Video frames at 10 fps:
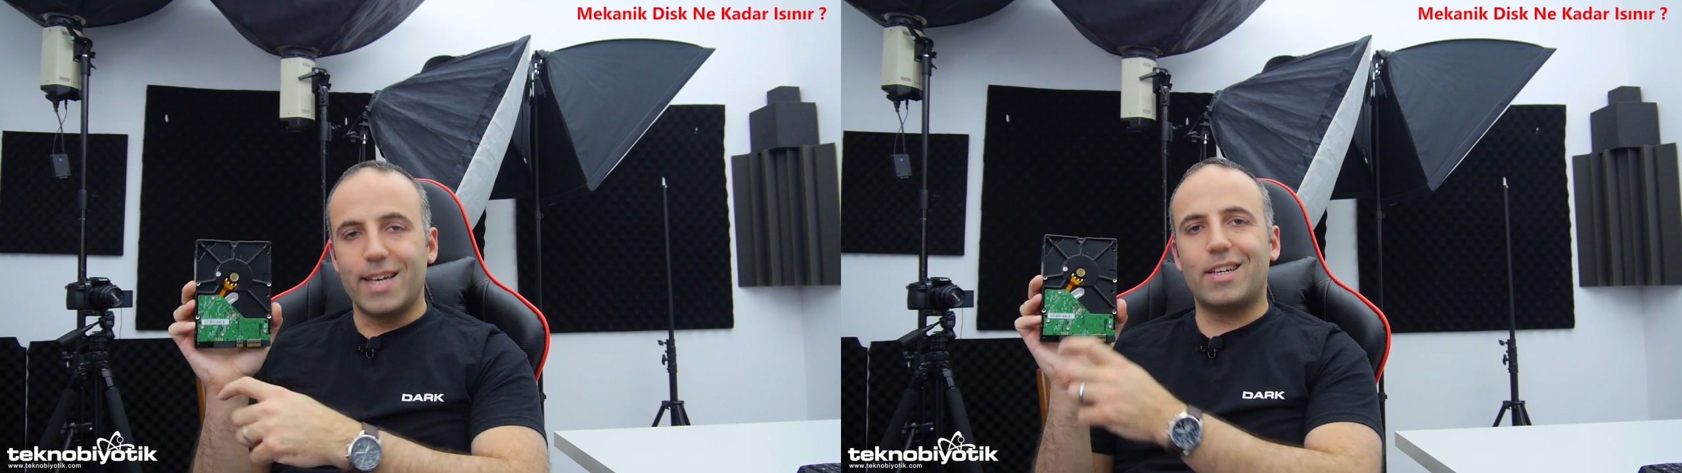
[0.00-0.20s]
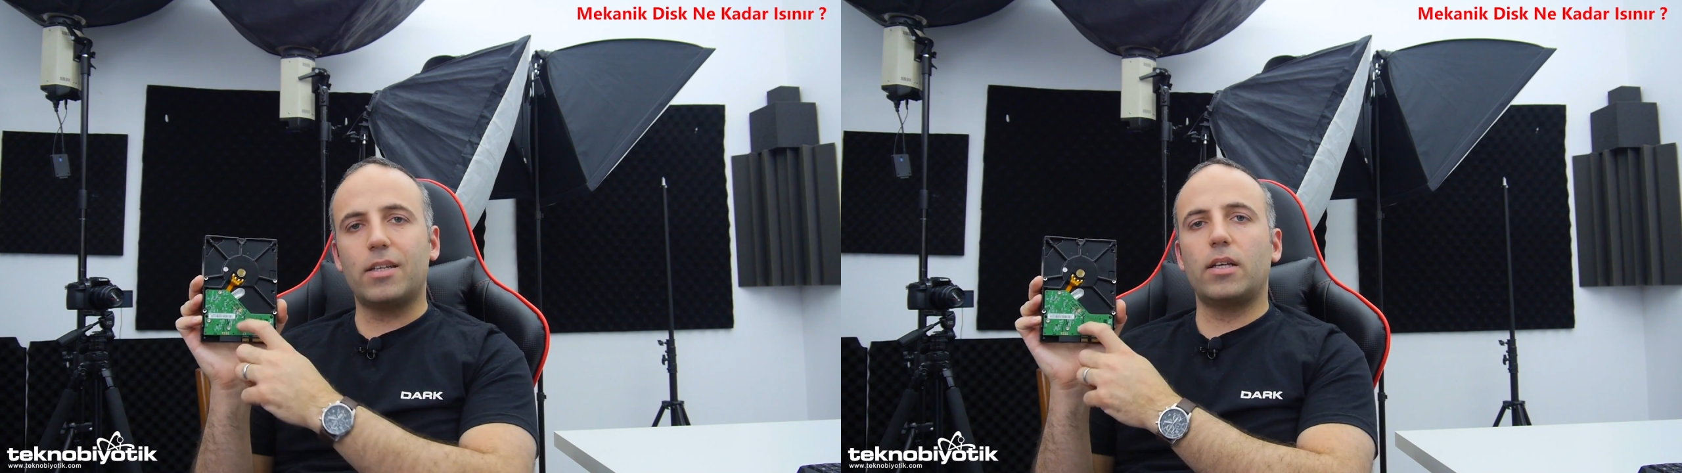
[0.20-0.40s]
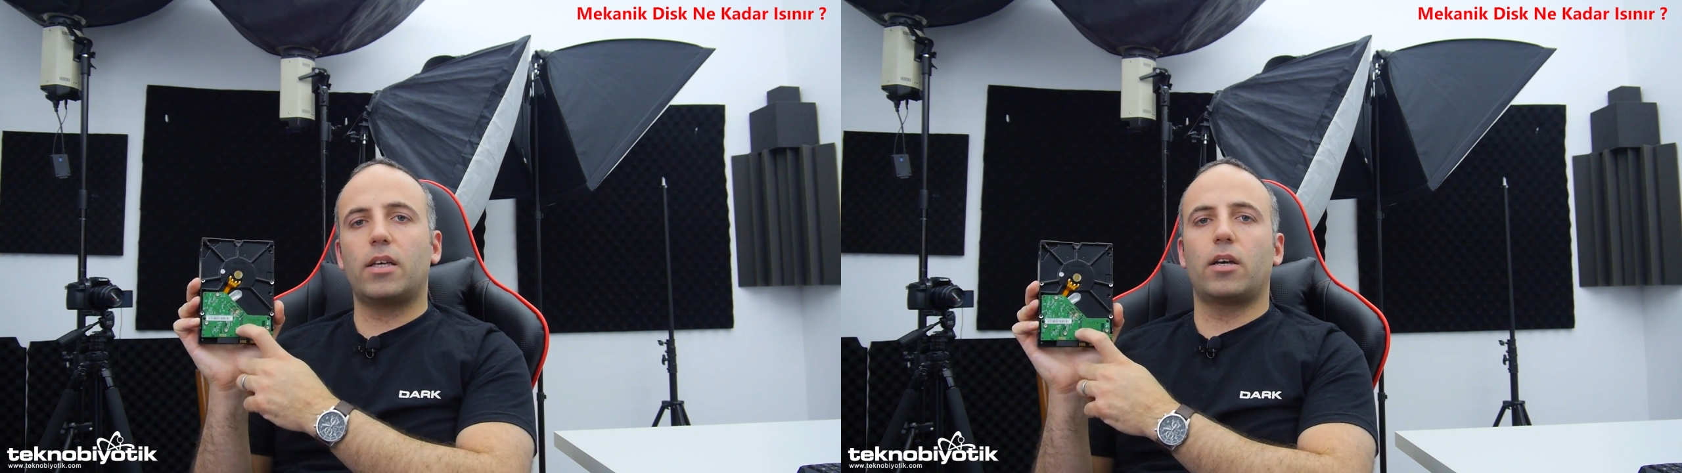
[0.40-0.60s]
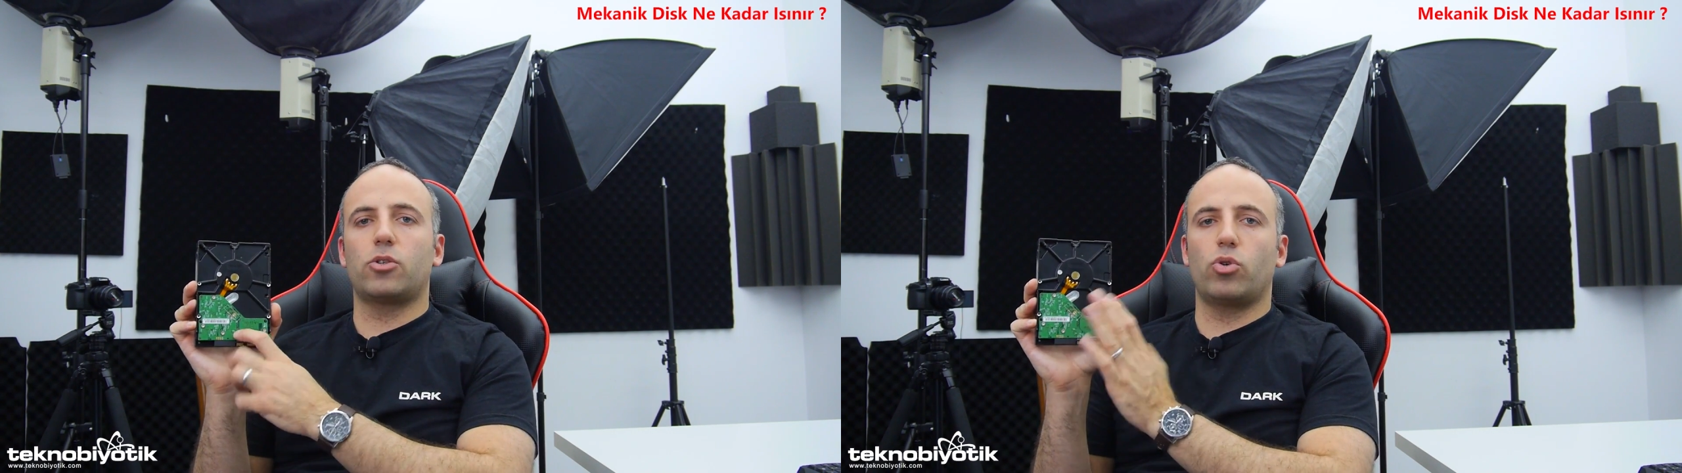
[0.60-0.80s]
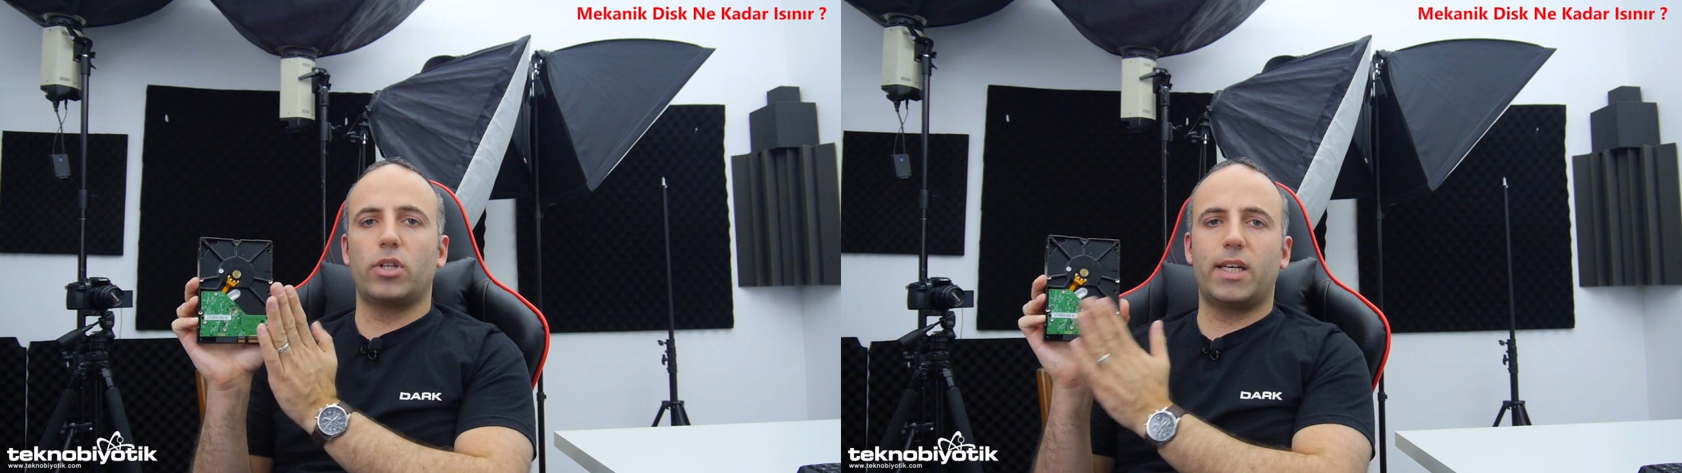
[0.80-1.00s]
40 dakika
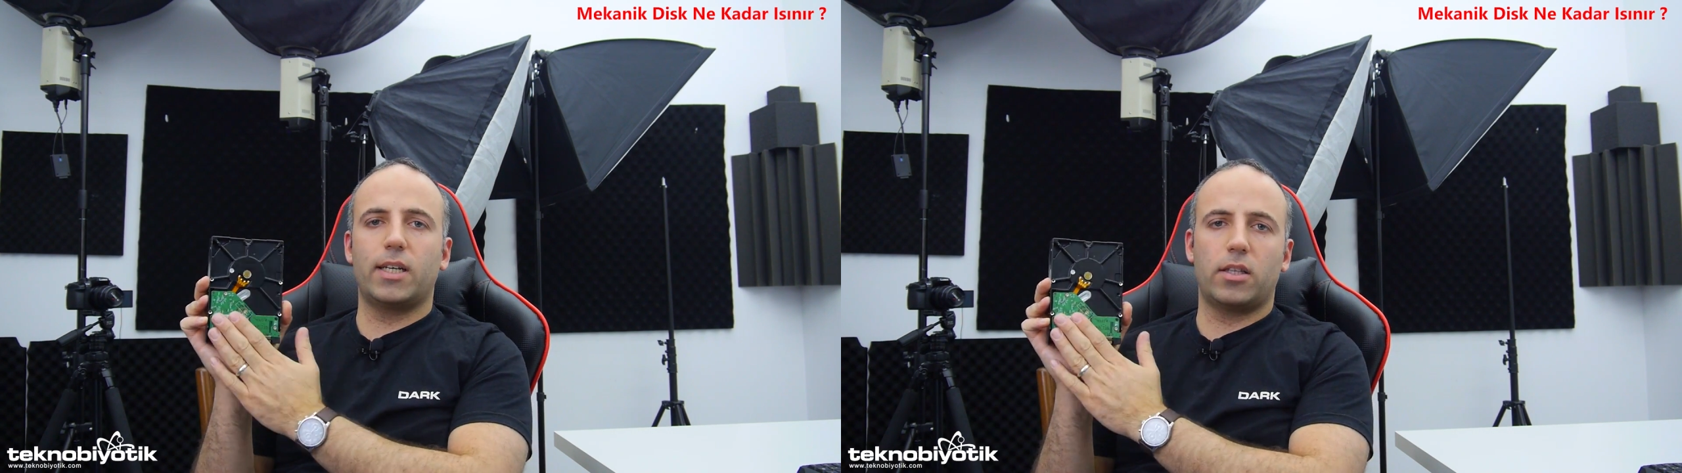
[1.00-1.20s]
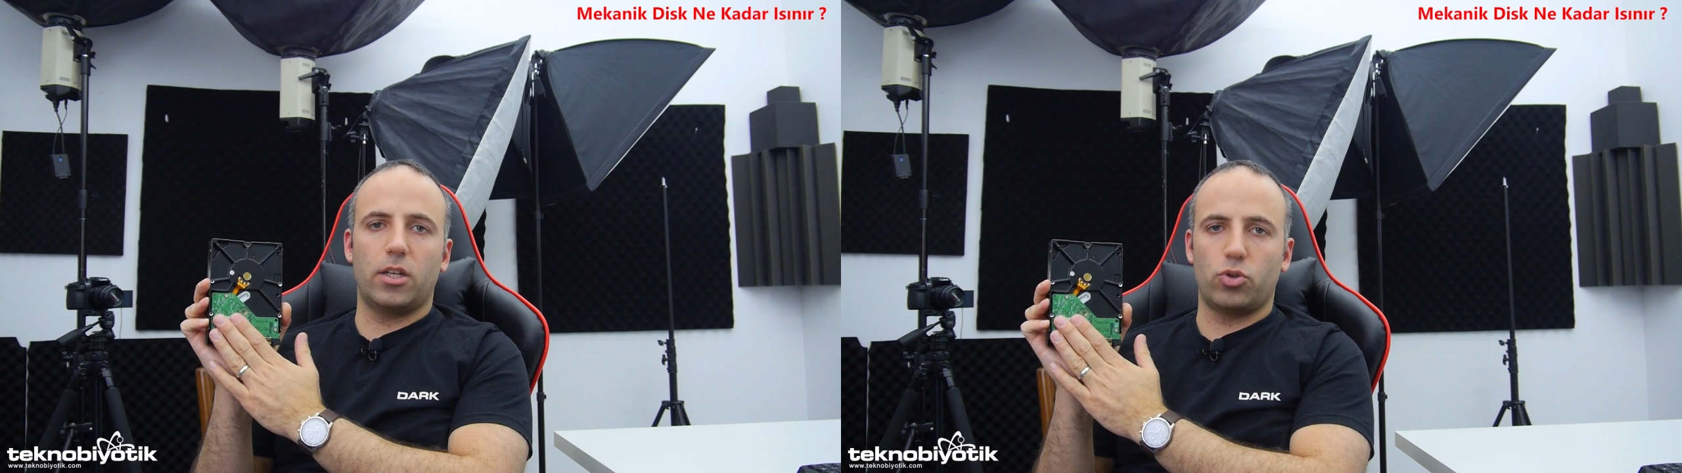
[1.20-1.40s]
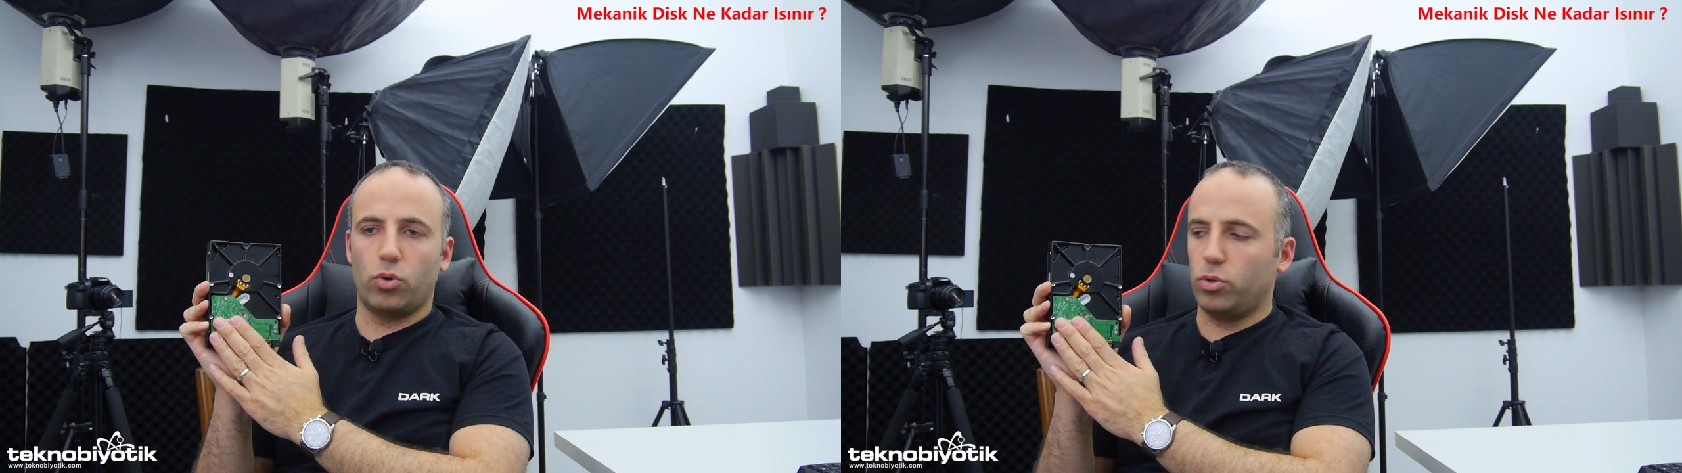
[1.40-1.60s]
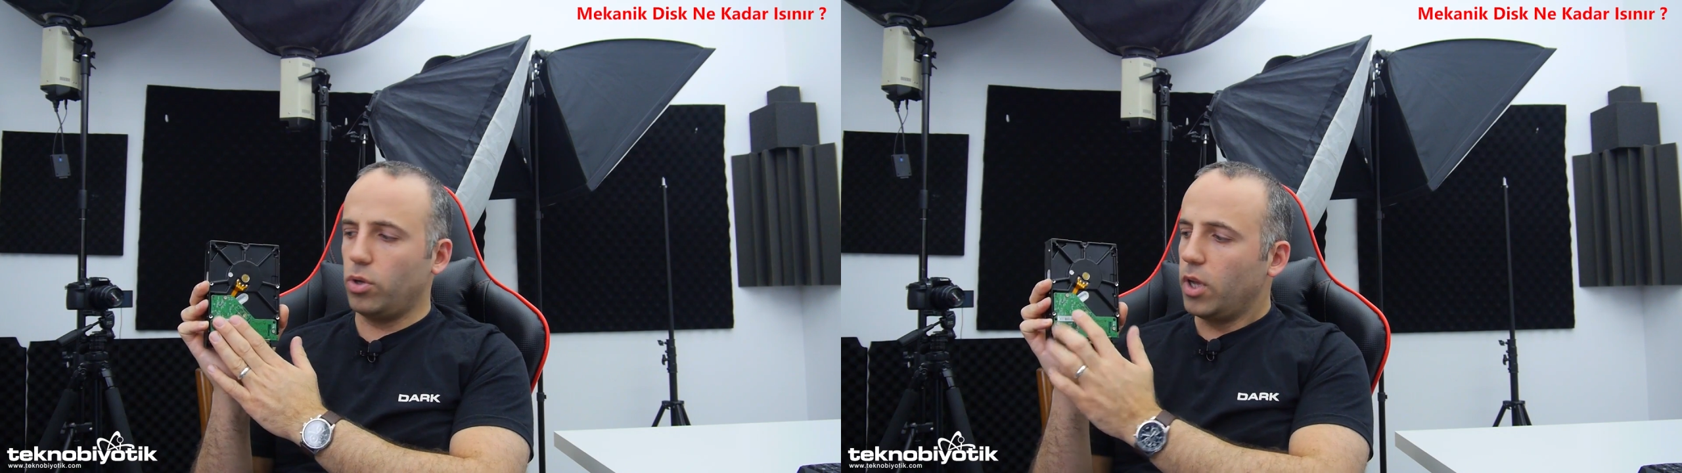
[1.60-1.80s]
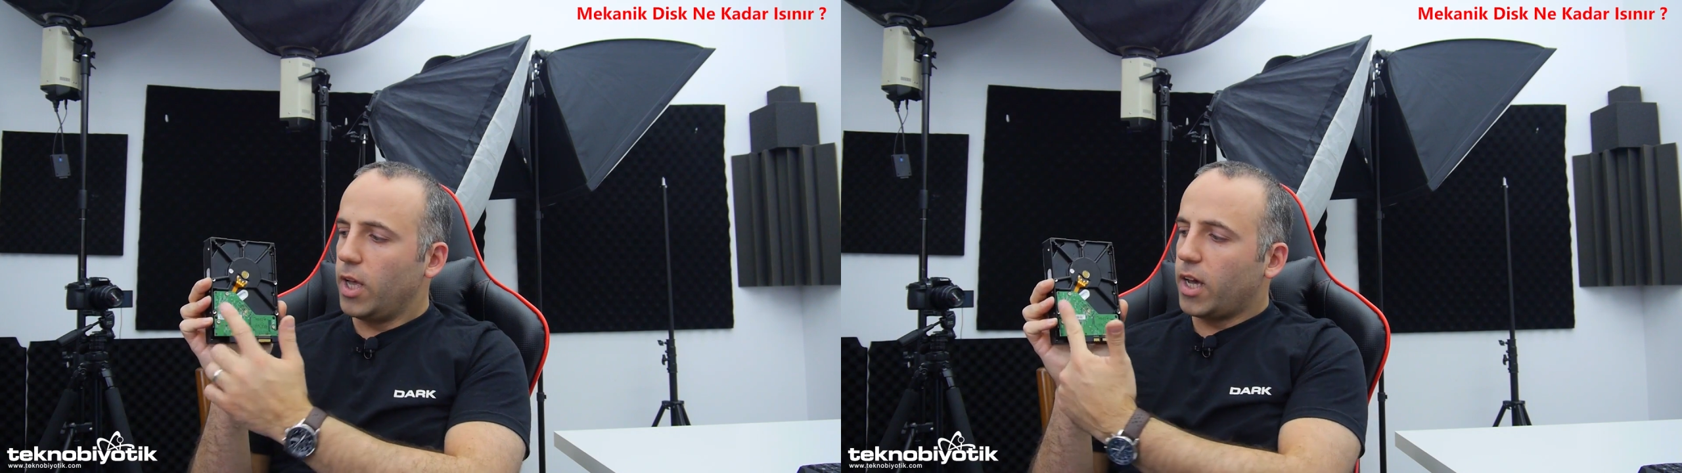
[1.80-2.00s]
sonra da 40 derece oldu.